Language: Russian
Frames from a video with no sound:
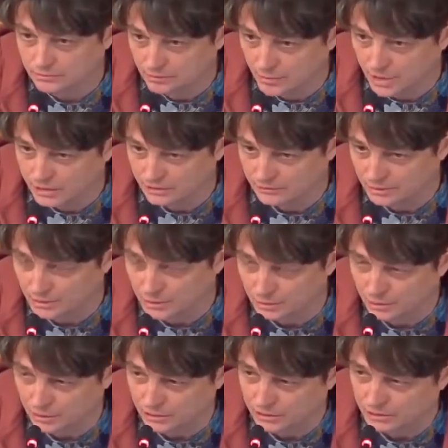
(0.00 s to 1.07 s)
базовая
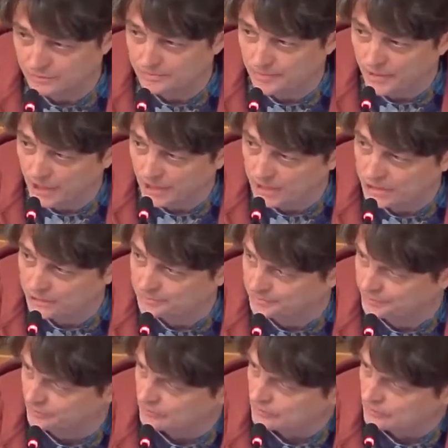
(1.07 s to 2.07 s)
история, да? Дальше.